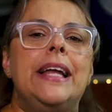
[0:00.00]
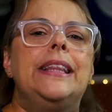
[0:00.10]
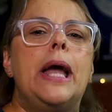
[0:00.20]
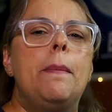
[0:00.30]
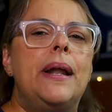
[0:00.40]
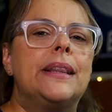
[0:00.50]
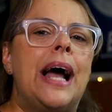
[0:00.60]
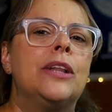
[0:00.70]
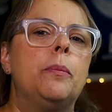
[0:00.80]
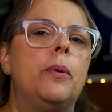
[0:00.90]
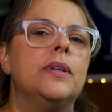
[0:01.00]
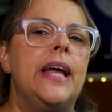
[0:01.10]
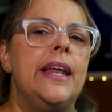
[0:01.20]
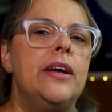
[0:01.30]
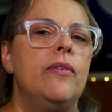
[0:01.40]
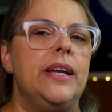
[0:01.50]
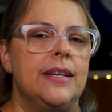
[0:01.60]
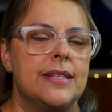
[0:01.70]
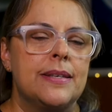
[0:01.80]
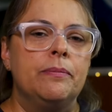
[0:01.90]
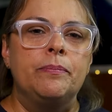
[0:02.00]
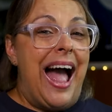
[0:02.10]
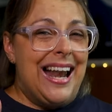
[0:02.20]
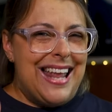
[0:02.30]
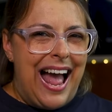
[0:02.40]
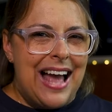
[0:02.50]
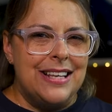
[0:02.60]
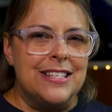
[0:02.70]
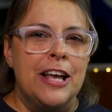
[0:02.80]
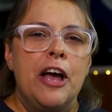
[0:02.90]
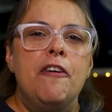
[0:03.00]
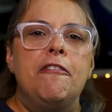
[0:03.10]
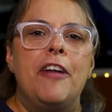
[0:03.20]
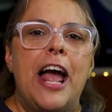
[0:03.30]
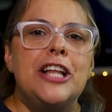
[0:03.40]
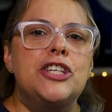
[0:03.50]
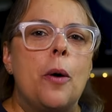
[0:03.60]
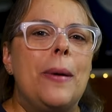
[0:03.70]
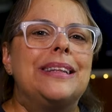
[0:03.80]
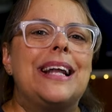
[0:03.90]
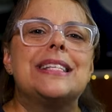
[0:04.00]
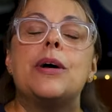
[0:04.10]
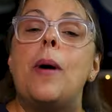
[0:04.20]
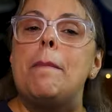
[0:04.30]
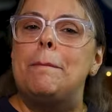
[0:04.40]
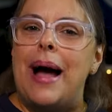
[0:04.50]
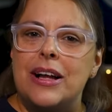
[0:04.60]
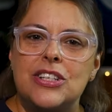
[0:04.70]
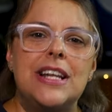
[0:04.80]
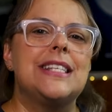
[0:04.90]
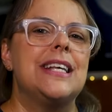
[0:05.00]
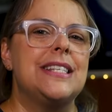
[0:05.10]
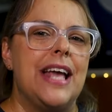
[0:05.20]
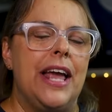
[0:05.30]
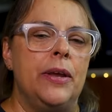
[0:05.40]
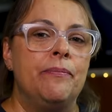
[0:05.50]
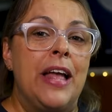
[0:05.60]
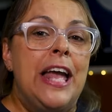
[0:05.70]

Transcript: interpretado por Daniel Wings. Aliás, Fred é uma atração à parte nessa série.